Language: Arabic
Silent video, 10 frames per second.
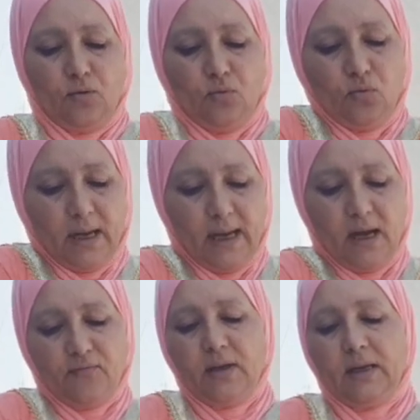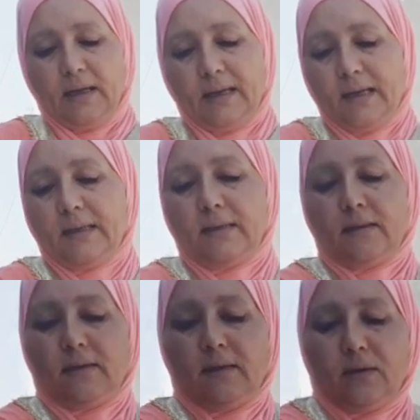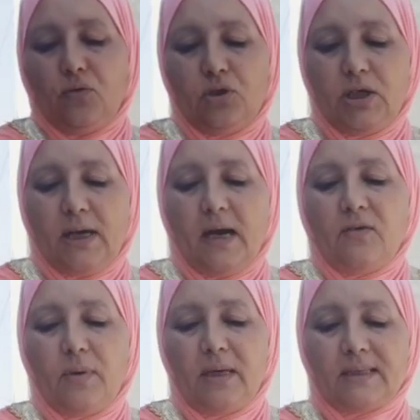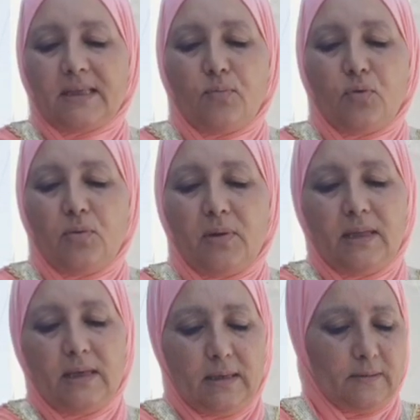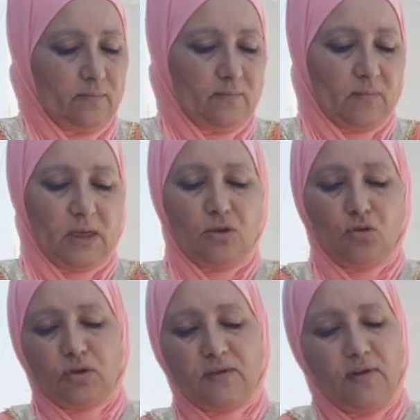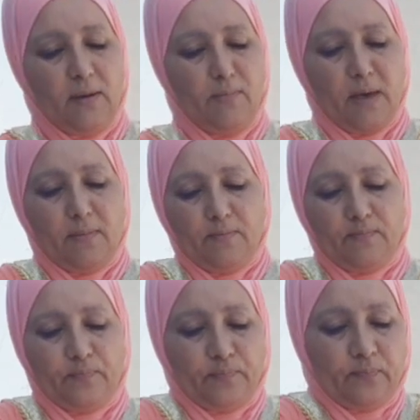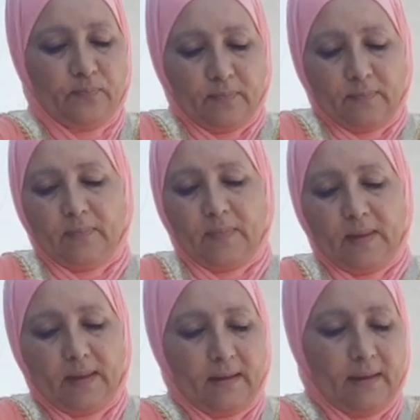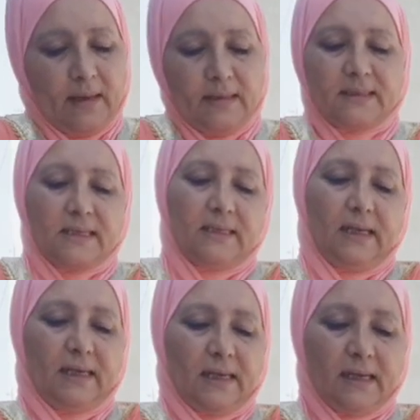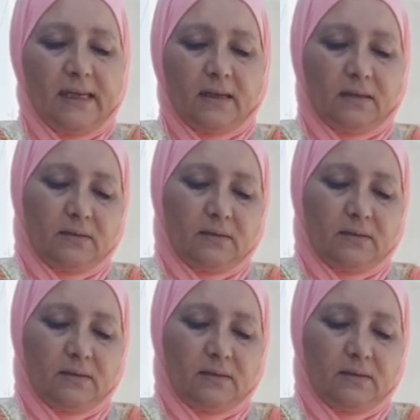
وراه عارفين حنا كلشي عارف بان الصابون البلدي كنديروه حتى في الحمام هذا زايد عليه غير